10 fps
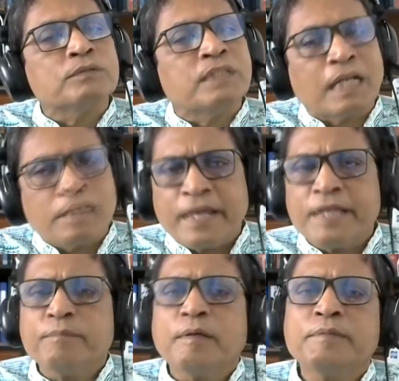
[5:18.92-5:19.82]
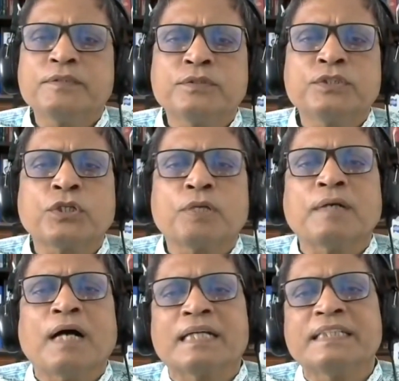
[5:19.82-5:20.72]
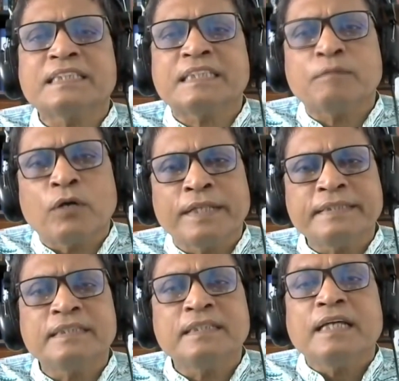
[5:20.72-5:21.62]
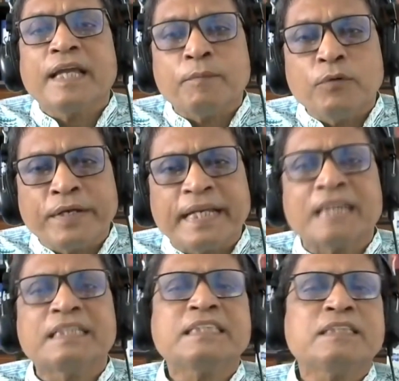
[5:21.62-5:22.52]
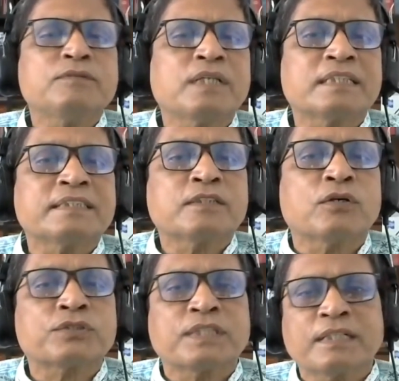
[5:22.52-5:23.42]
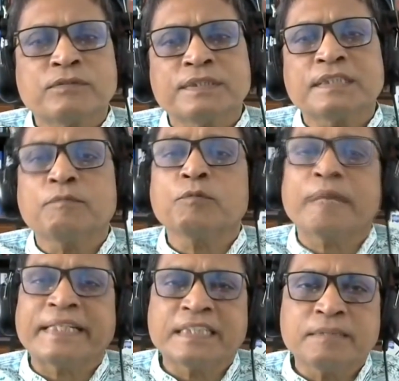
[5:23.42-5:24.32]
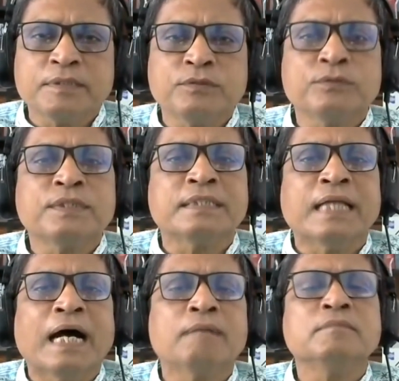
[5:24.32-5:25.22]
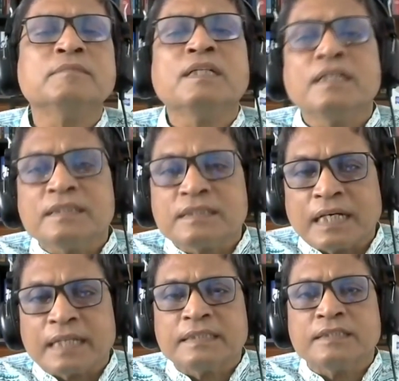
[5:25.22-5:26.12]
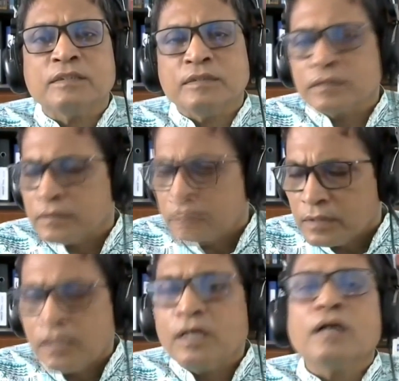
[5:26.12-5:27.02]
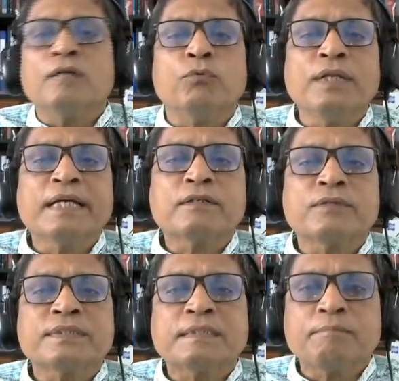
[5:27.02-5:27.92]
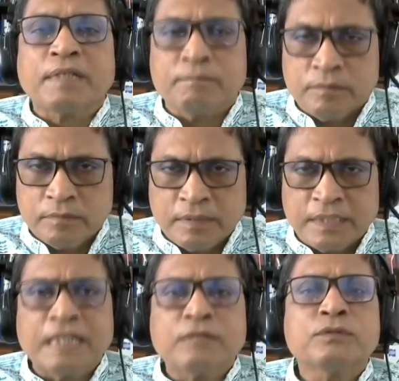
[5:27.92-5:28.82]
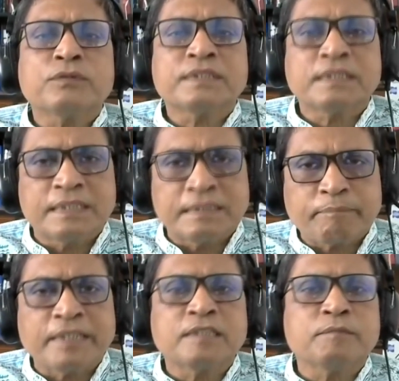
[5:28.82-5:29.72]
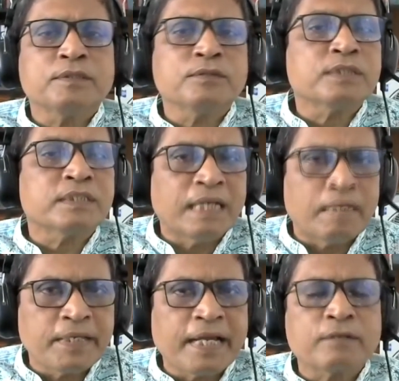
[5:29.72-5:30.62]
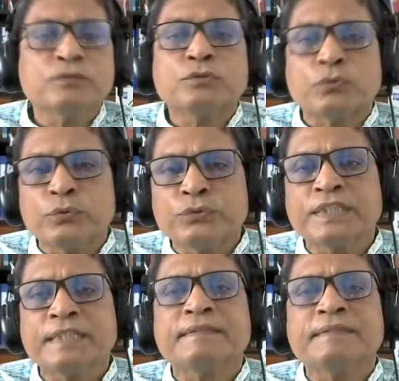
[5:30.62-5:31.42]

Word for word: ধারাবাহিকভাবে যদি সব আদেশে বলেন এবং এ আদেশেও তারা যে খসড়া করেছে এবং পাইকারি বিদ্যুতের দাম তারা যে উল্লেখ করেছে মানে নির্ধারণ করেছে যে পাইকারি বিদ্যুতের দামে এখন চলছে